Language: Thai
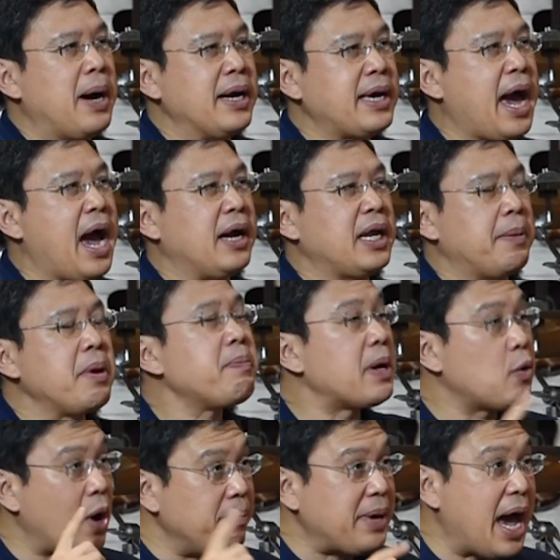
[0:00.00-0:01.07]
บางอย่างเนี่ยมัน
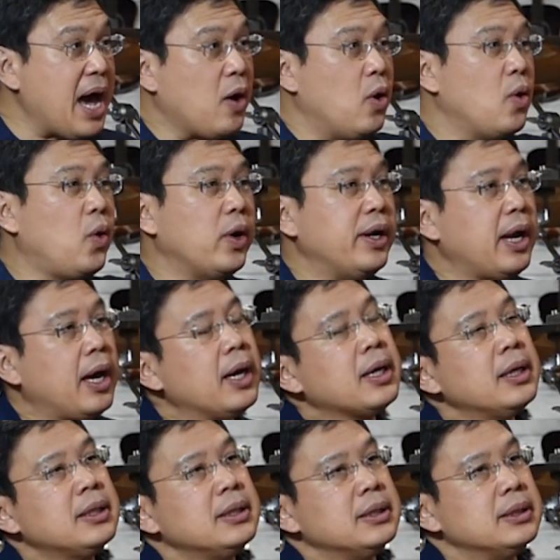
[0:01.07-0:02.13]
เป็นความยากของคนนะ
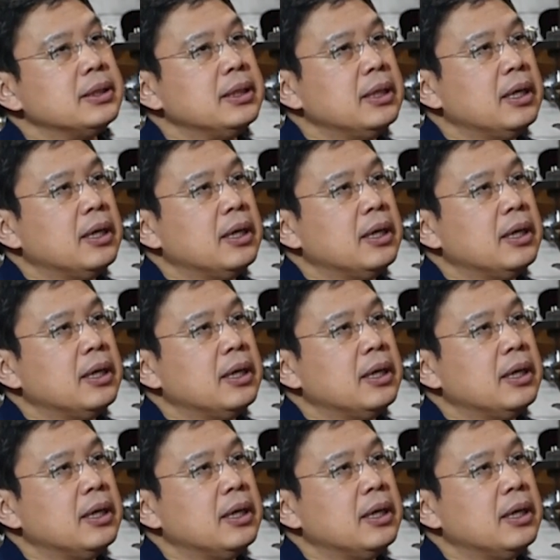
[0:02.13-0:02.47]
ก็คือ